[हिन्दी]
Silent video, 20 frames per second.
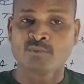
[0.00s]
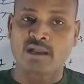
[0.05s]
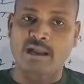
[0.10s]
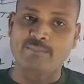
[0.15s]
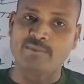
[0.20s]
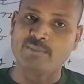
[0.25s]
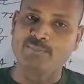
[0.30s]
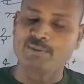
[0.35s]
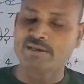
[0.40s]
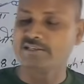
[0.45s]

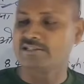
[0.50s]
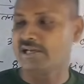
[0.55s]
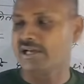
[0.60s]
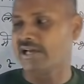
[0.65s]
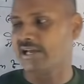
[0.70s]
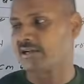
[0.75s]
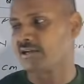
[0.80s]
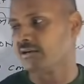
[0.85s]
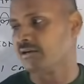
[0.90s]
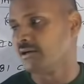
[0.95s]
अभी पीछे
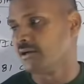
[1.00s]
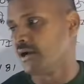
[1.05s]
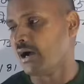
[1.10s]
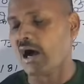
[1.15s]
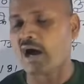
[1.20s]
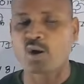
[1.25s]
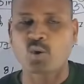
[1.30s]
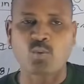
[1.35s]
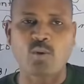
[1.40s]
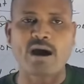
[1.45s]
एक
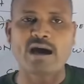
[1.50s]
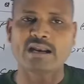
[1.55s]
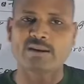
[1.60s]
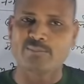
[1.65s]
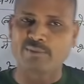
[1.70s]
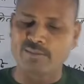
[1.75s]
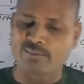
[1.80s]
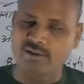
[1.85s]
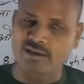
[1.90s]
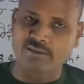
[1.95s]
अखबार
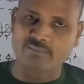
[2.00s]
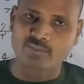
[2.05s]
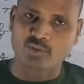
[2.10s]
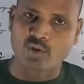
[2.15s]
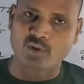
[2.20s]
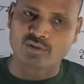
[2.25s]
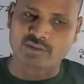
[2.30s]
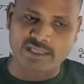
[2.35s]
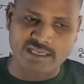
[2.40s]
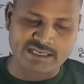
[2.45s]
में भी हम
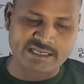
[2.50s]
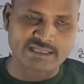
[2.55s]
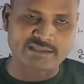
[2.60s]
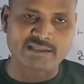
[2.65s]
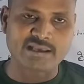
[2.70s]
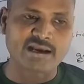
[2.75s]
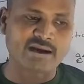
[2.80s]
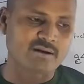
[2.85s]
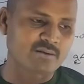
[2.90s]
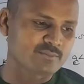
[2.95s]
लोग देखे
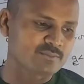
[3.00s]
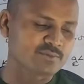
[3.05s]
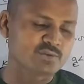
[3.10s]
थे